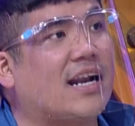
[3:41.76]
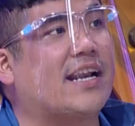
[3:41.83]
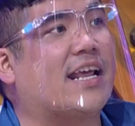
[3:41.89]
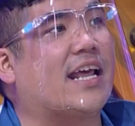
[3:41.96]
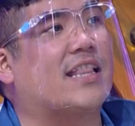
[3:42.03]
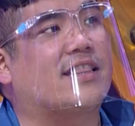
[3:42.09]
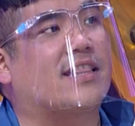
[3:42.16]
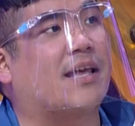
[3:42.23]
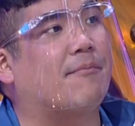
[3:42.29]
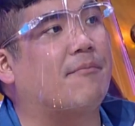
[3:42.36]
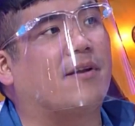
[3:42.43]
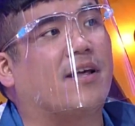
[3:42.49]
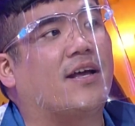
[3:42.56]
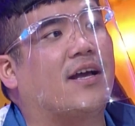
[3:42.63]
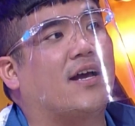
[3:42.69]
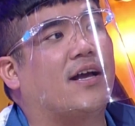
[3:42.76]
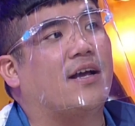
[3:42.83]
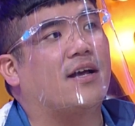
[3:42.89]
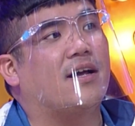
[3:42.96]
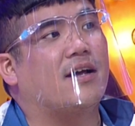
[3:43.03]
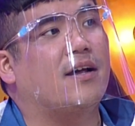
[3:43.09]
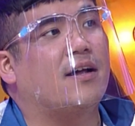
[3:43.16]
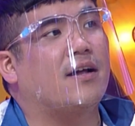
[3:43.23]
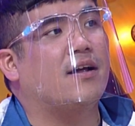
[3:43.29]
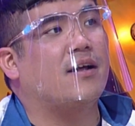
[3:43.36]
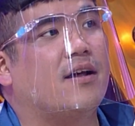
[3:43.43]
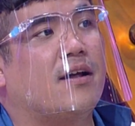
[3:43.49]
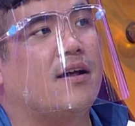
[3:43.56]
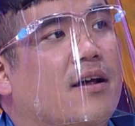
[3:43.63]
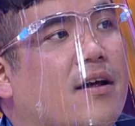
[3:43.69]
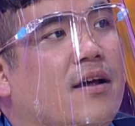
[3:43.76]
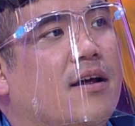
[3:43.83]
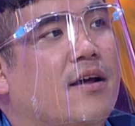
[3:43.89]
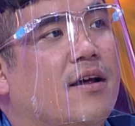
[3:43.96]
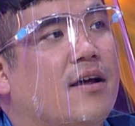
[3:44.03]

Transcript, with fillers: เรียนเต็มเลยอะคุ